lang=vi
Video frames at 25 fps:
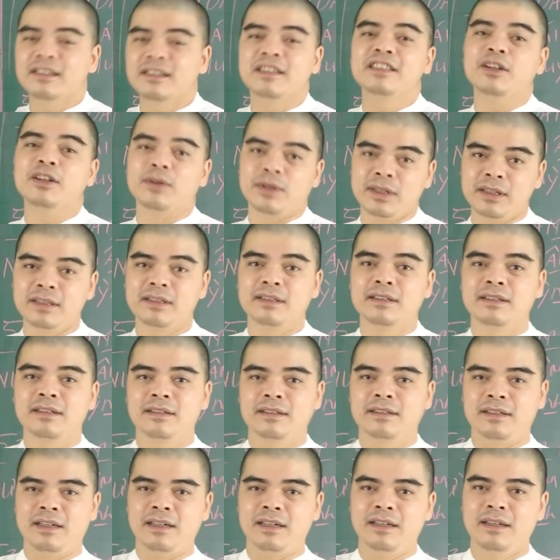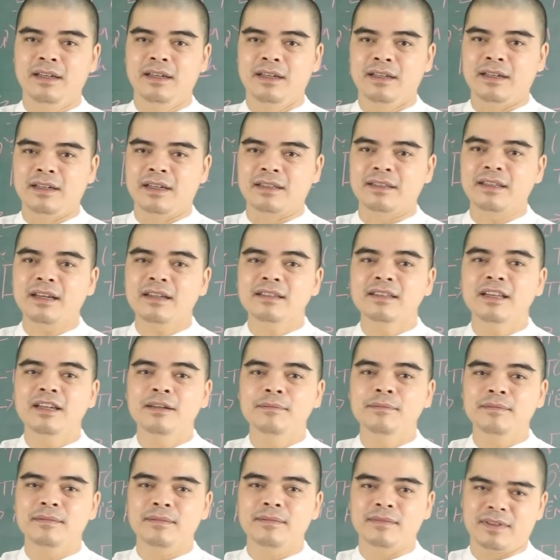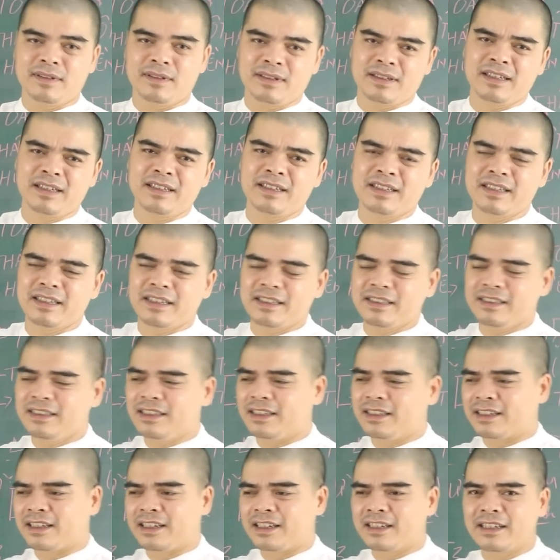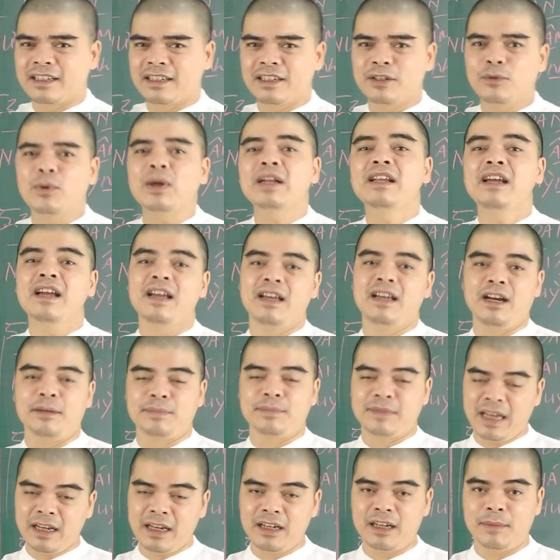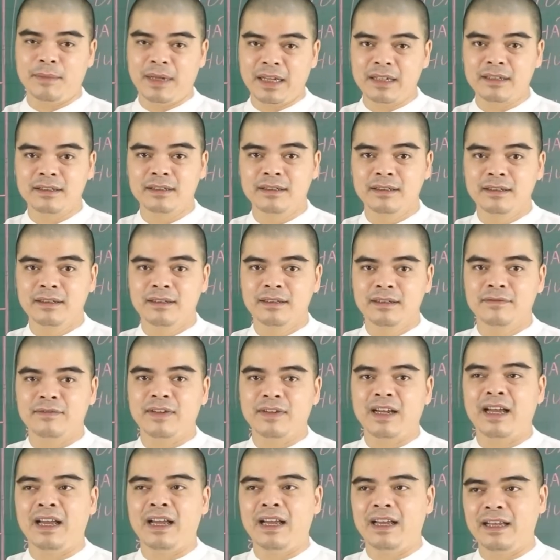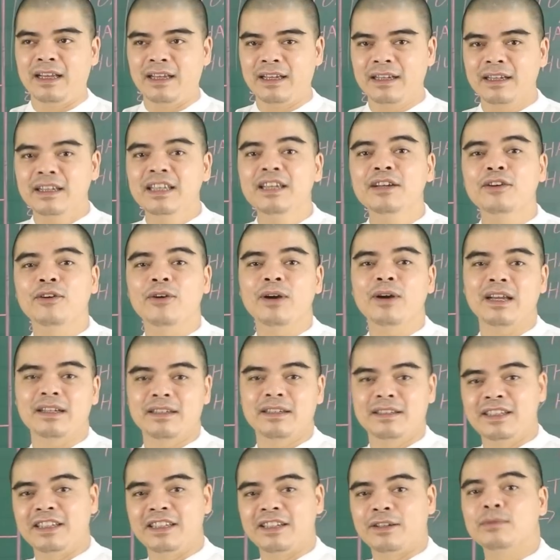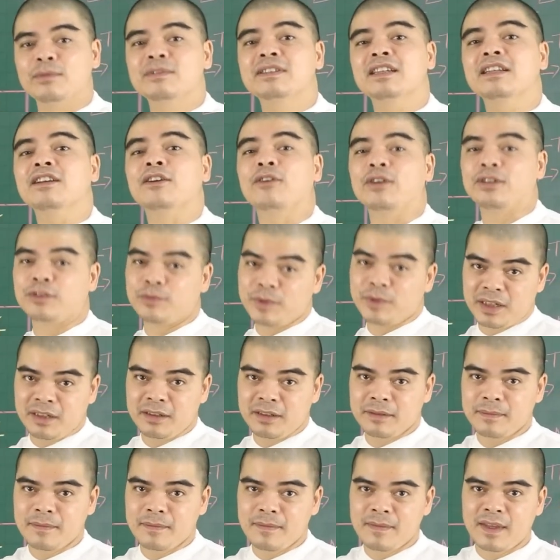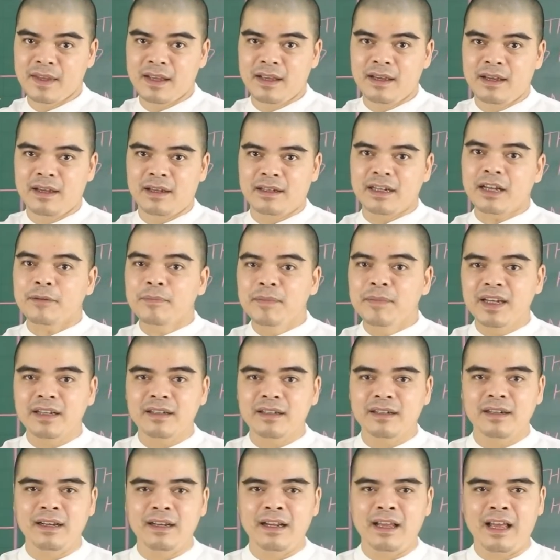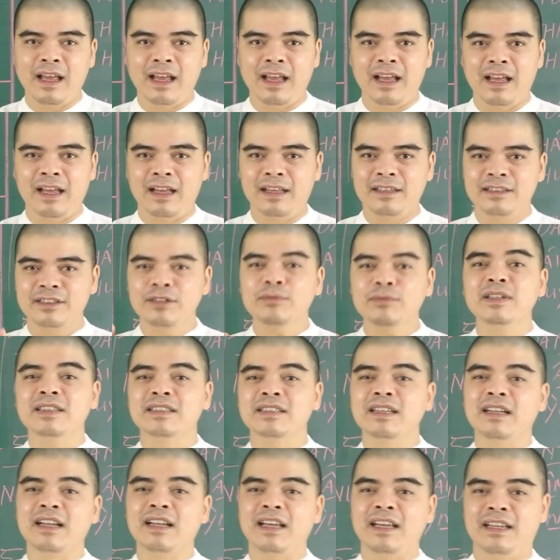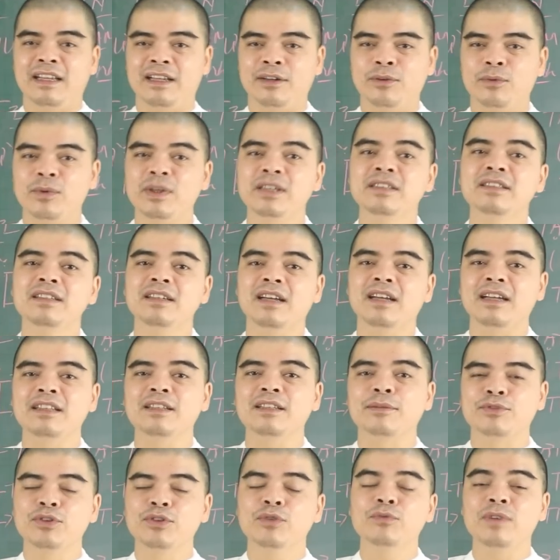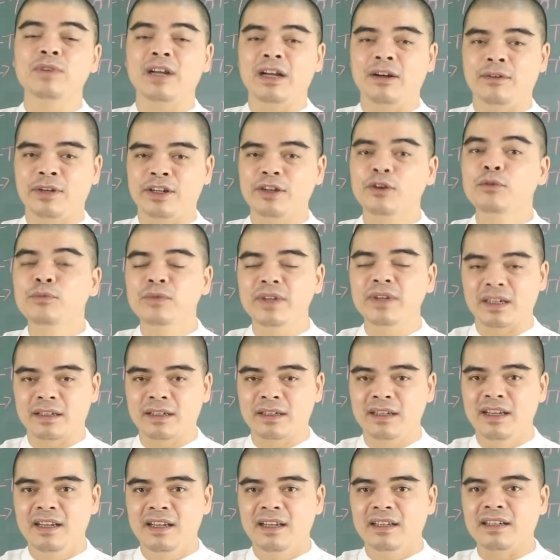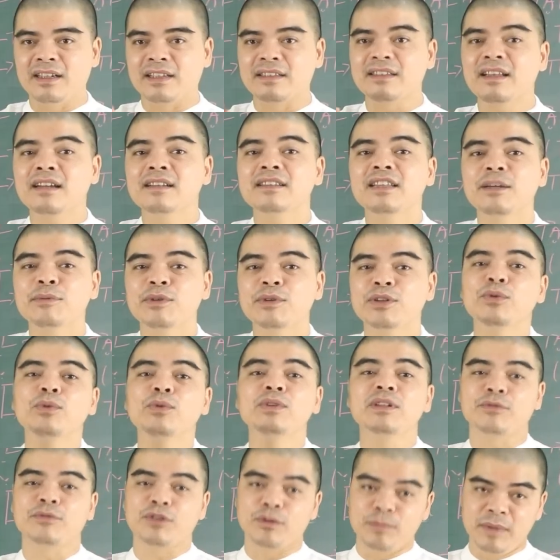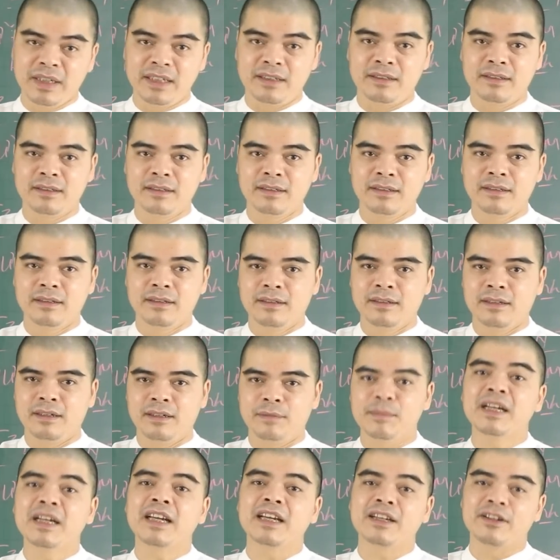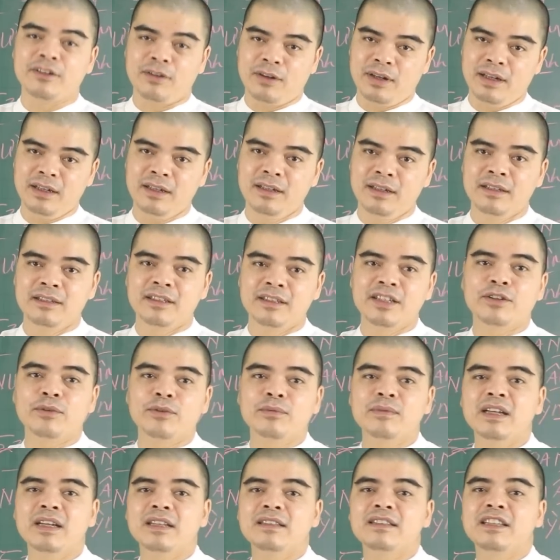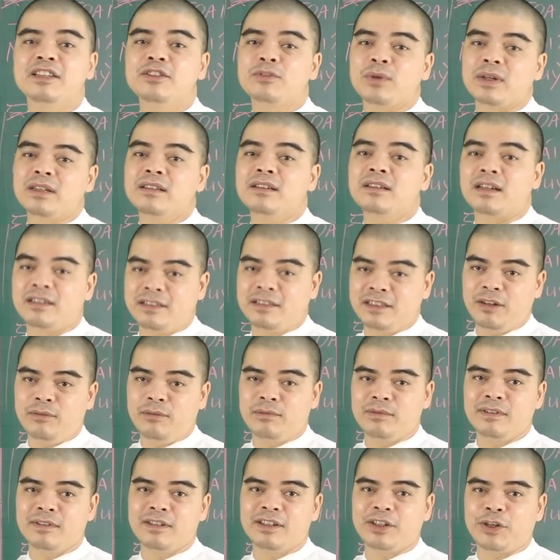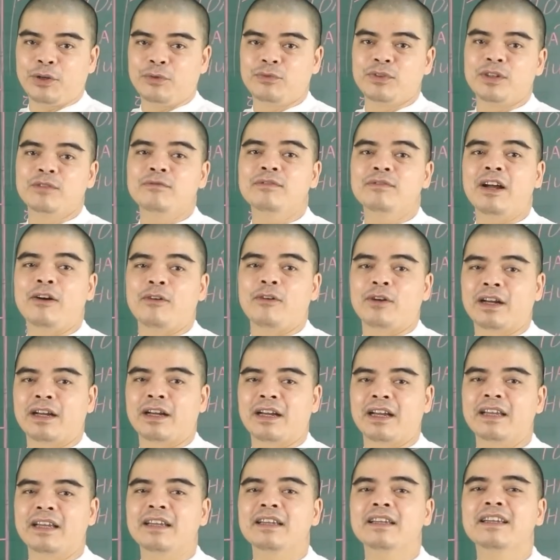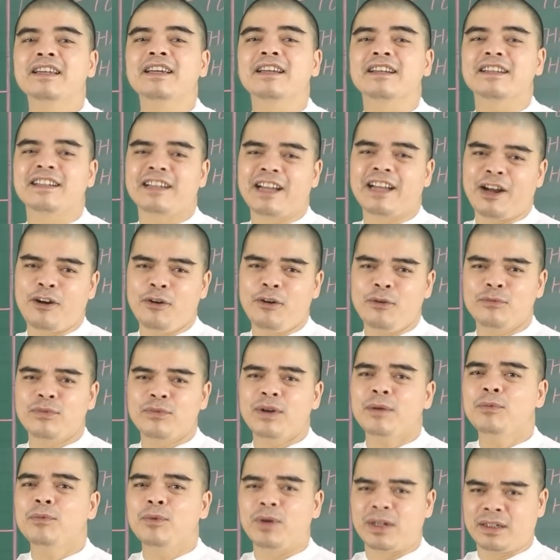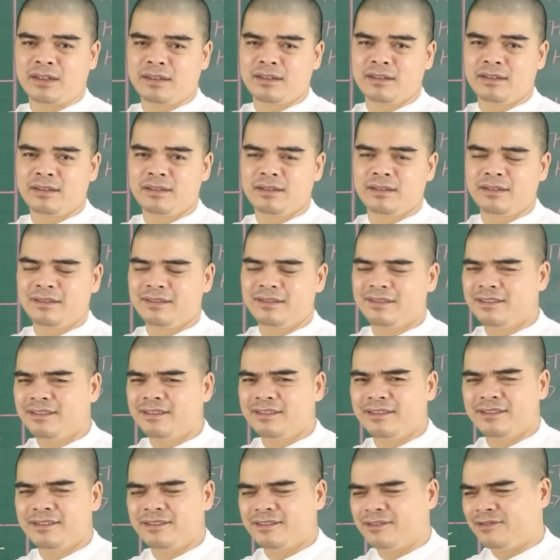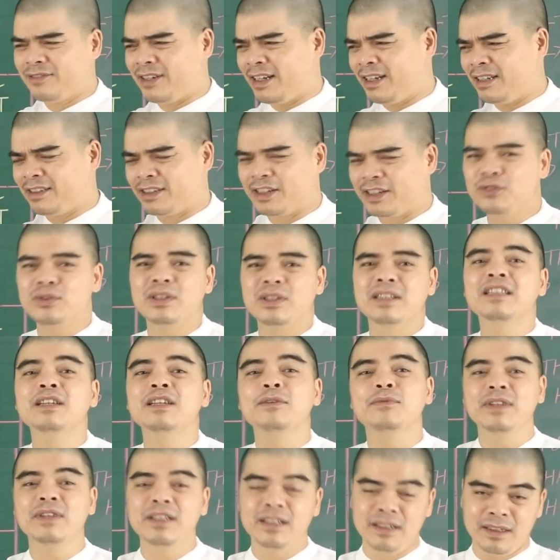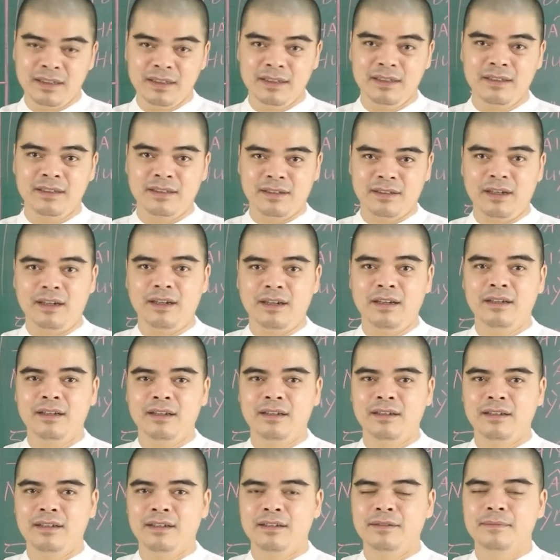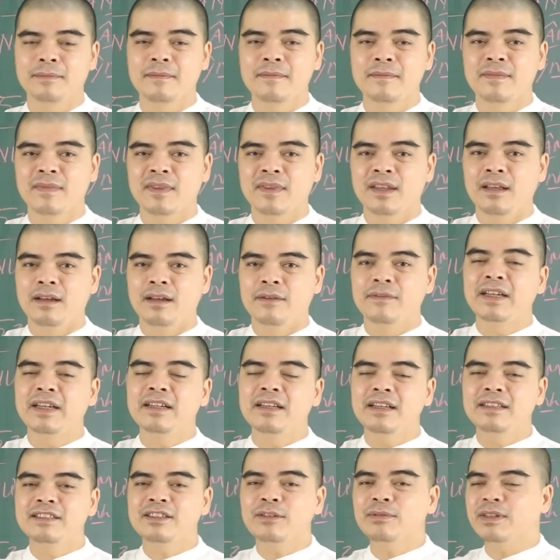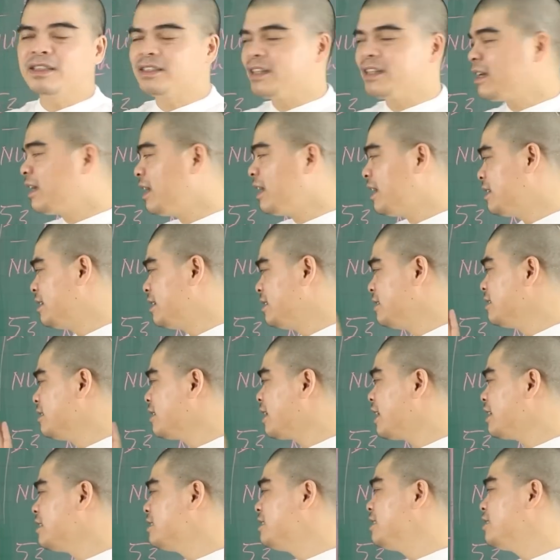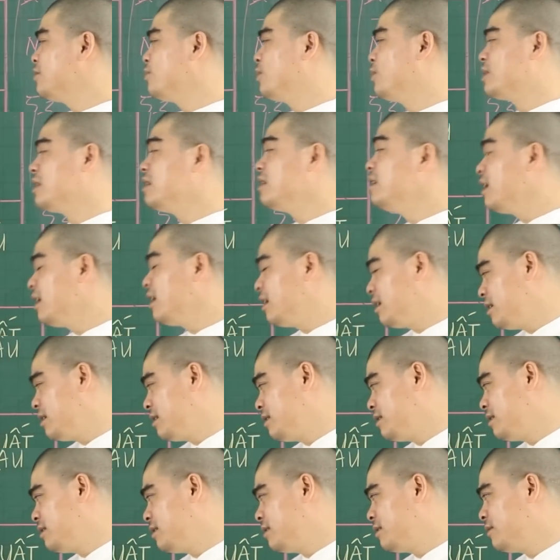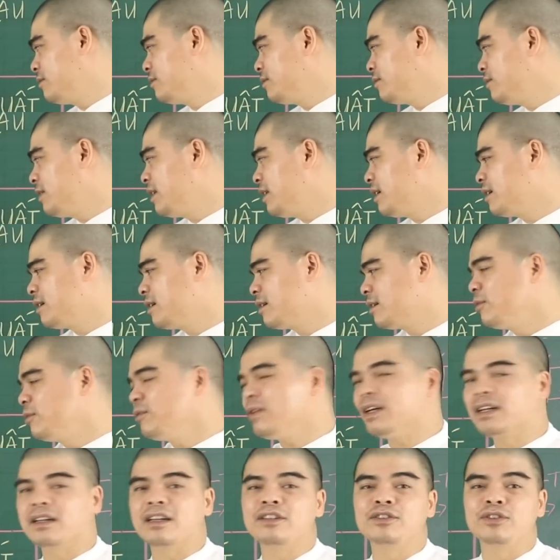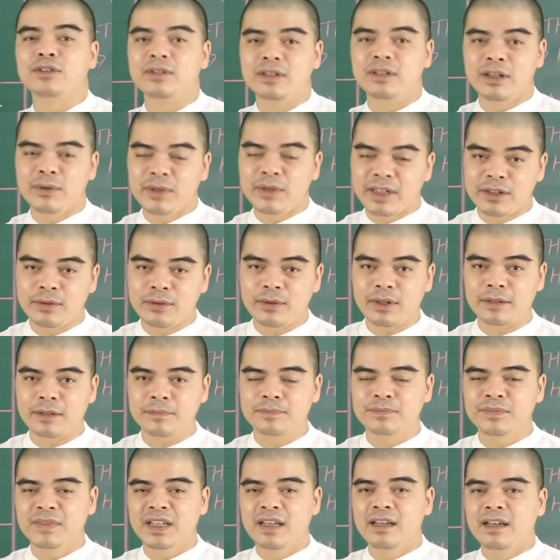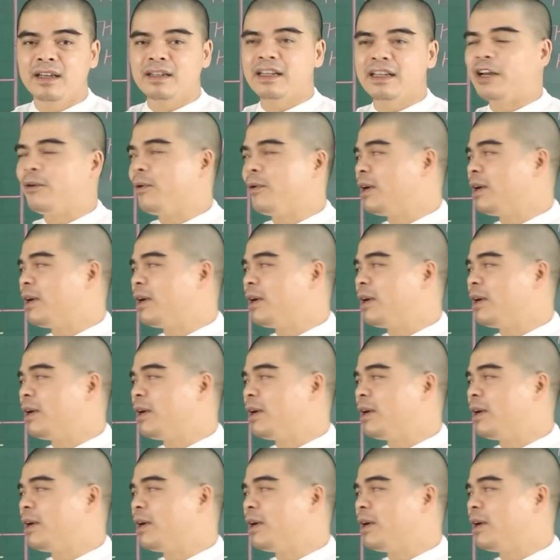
giới nhiều hơn. Đấy, để tăng thêm cái quan hệ hợp tác làm ăn và khi khó khăn thì cũng sẽ được họ giúp đỡ. Đặc biệt là trong thời gian này quý anh chị hãy tập trung vào cái công việc để tăng thêm cái thu nhập cho mình. Bên cạnh đó thì cũng nên tính toán cẩn trọng, kẻo vướng vào cái kiện cáo pháp luật và cái chuyện thị phi. Đó, vậy nên trong thời gian này thì những anh chị tuổi Tân Hợi vậy cũng phải cần lưu ý, đúng không ạ? Để